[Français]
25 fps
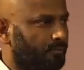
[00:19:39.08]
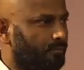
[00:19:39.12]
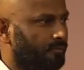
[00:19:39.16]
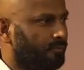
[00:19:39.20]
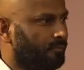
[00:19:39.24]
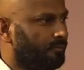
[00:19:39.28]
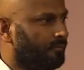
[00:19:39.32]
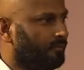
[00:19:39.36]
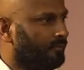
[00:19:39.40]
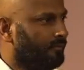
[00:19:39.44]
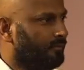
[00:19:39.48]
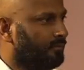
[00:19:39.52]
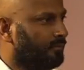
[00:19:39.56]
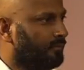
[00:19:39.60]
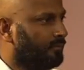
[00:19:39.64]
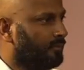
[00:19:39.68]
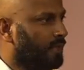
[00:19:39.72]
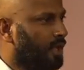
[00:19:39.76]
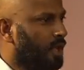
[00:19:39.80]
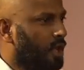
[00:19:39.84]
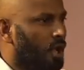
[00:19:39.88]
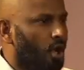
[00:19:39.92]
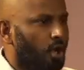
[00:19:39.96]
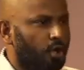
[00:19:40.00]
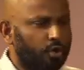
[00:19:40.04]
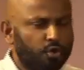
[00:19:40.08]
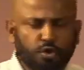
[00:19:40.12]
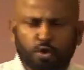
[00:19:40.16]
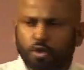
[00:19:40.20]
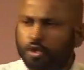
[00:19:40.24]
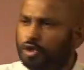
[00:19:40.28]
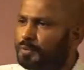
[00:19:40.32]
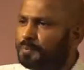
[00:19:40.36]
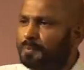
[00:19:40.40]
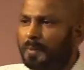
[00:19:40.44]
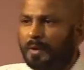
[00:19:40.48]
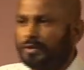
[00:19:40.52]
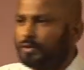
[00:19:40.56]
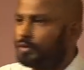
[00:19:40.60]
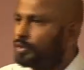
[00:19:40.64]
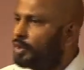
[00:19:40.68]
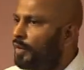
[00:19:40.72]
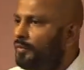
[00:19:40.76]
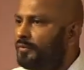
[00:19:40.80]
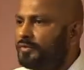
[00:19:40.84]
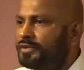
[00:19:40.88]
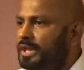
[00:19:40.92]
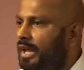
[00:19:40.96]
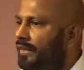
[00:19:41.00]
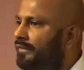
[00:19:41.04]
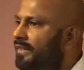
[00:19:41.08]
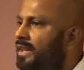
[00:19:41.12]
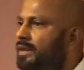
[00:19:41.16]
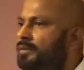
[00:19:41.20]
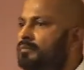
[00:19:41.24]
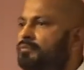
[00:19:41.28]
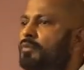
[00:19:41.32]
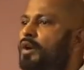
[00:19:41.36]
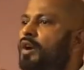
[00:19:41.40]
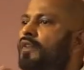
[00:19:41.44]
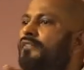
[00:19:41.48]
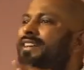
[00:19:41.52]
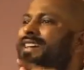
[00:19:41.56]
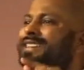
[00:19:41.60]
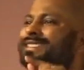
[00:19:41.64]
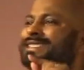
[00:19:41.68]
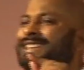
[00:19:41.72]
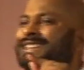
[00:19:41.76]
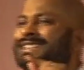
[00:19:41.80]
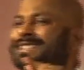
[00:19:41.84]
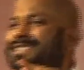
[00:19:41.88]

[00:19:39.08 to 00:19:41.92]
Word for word: de Dieu. Juste parce que vous avez